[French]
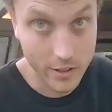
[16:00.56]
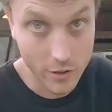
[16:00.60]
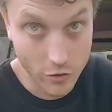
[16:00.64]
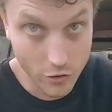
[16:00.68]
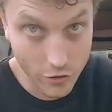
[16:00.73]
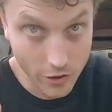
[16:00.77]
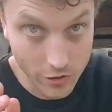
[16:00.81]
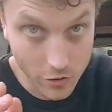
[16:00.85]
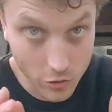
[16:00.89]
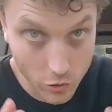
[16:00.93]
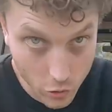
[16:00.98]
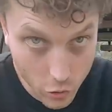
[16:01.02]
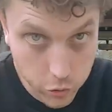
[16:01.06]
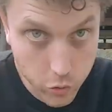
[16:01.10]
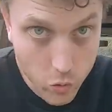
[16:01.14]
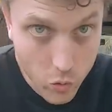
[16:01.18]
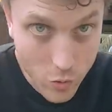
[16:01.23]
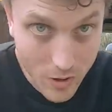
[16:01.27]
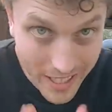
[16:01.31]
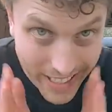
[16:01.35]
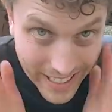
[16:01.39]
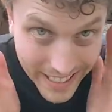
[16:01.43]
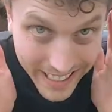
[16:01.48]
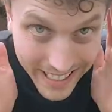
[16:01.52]
j'ai tous
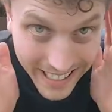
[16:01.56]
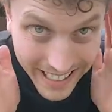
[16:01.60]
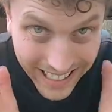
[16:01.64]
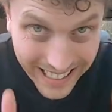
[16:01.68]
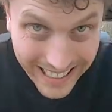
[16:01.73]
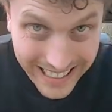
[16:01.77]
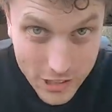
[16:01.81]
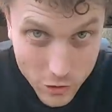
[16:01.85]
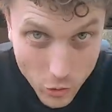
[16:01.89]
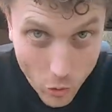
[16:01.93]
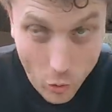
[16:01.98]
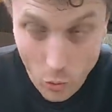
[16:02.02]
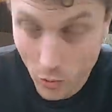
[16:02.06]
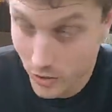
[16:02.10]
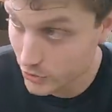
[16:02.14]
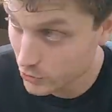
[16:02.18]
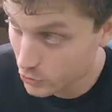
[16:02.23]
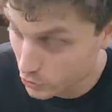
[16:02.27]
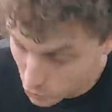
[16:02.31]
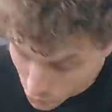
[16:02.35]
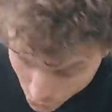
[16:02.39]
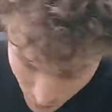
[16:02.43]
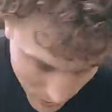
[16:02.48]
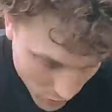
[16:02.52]
les rideaux et je
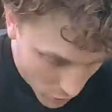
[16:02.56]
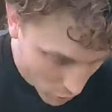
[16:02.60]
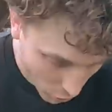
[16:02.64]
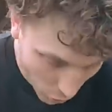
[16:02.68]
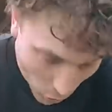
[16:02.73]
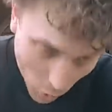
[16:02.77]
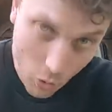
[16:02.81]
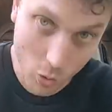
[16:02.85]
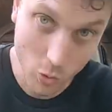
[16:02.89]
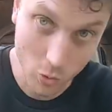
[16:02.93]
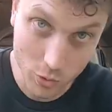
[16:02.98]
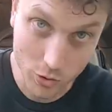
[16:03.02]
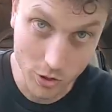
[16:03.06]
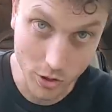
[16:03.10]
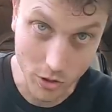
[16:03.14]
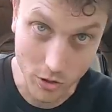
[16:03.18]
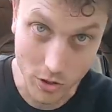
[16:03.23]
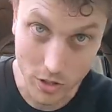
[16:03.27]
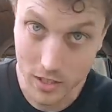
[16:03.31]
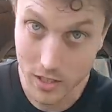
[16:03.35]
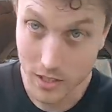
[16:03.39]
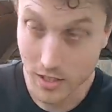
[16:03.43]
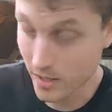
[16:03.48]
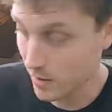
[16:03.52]
suis trop content
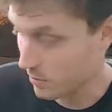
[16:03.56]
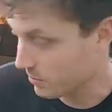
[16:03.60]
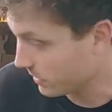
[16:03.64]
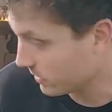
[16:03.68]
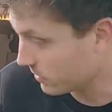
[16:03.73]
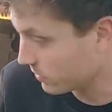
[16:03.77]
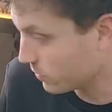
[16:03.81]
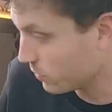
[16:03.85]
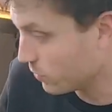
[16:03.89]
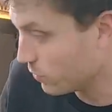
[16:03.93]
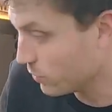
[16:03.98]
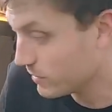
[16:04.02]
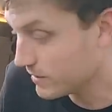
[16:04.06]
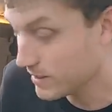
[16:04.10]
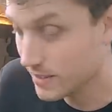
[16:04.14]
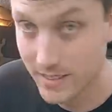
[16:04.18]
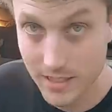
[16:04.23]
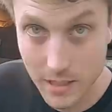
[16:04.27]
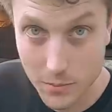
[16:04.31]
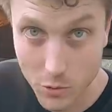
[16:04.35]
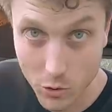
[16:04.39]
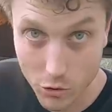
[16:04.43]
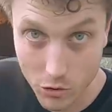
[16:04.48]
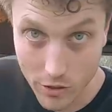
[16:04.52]
parce que le
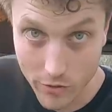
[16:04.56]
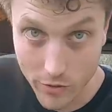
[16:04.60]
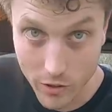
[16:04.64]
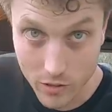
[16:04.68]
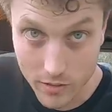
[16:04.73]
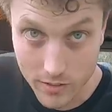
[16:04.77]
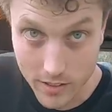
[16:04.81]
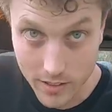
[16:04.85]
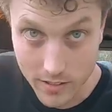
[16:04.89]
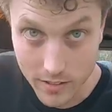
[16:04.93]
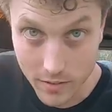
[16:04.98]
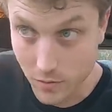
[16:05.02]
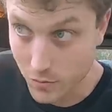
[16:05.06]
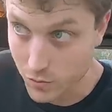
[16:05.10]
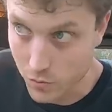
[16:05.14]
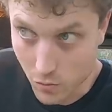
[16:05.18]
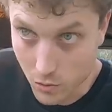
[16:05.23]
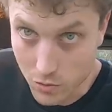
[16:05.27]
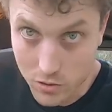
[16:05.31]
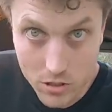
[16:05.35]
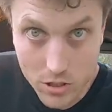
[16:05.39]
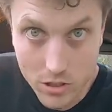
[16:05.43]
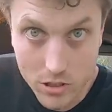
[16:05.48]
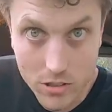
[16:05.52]
système que j'avais en tête
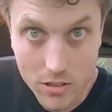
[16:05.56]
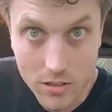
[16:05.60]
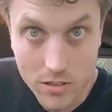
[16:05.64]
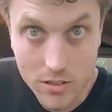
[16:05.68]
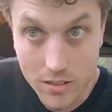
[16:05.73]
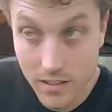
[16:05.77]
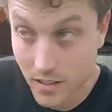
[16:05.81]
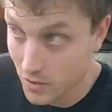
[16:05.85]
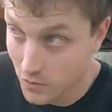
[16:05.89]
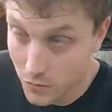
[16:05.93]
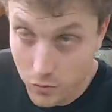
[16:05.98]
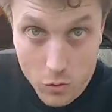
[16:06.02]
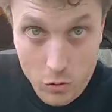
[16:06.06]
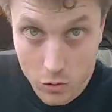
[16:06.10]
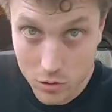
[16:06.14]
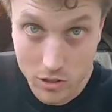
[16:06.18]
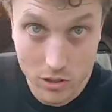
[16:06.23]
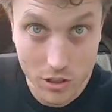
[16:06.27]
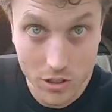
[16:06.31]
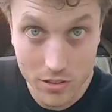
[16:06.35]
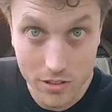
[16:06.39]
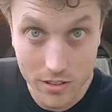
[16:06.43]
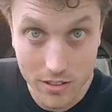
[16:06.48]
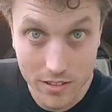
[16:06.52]
fonctionne. Il
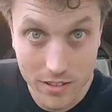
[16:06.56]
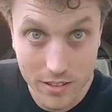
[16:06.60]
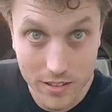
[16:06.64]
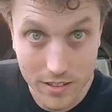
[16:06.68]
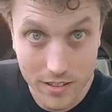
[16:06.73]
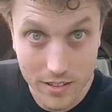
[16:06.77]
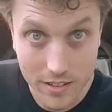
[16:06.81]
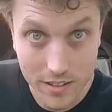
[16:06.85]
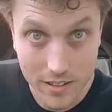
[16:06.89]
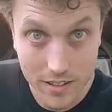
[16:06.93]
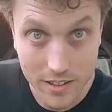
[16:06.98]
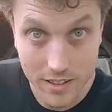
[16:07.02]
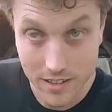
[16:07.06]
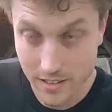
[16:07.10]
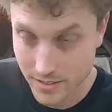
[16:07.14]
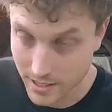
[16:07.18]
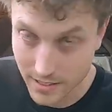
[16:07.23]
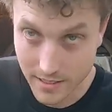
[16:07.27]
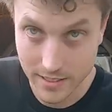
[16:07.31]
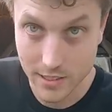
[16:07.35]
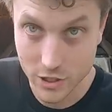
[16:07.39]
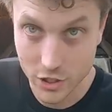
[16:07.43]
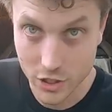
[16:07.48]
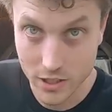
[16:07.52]
fonctionne.
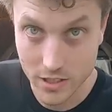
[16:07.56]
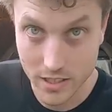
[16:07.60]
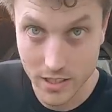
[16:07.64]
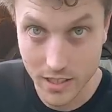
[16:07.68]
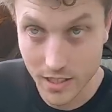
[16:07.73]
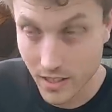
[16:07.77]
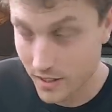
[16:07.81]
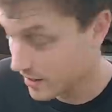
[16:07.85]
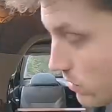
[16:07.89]
Ça, c'est génial.